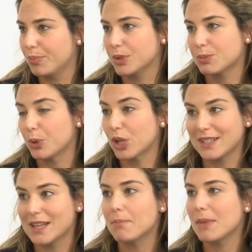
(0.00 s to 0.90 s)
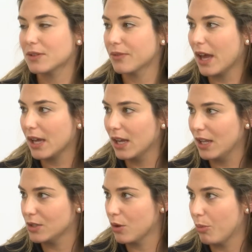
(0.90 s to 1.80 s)
pues porque sean más
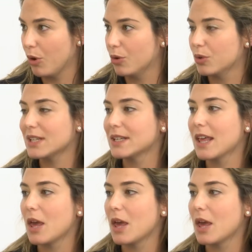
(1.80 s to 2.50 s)
frágiles o por una serie